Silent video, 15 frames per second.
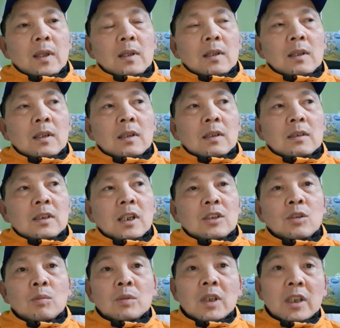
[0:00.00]
à, vật
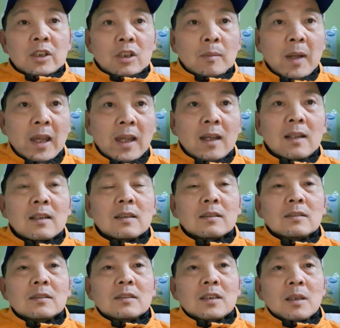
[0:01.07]
dụng gì cho bé đó
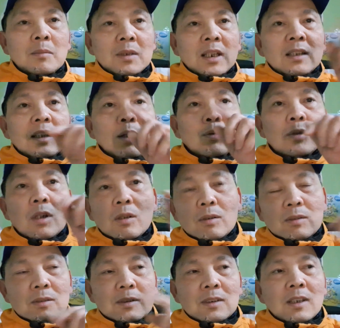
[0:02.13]
thì mình đánh dấu vô
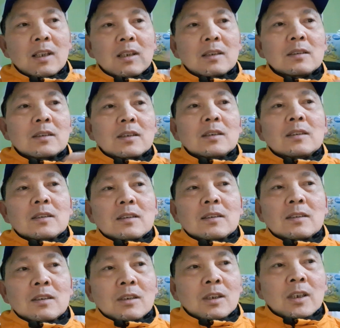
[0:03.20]
đó
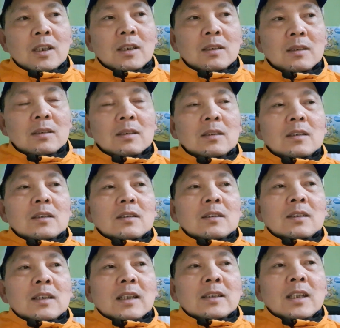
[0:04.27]
rồi
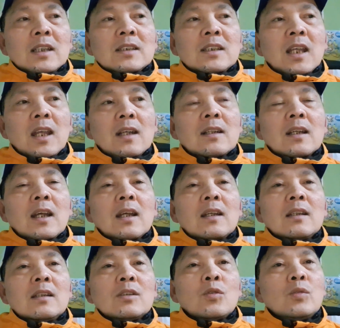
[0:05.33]
người ta sẽ xét
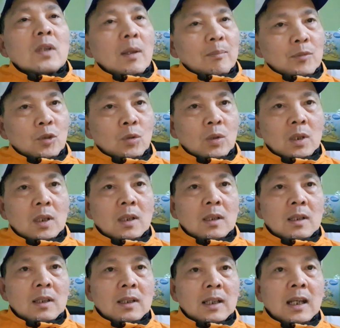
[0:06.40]
cái thu nhập của
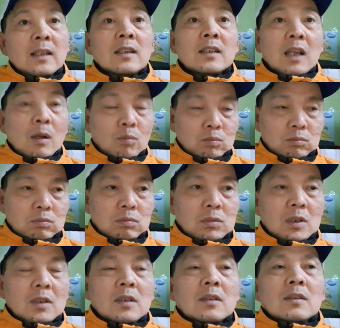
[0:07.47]
hai vợ chồng
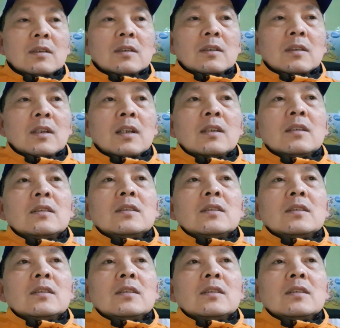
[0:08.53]
đó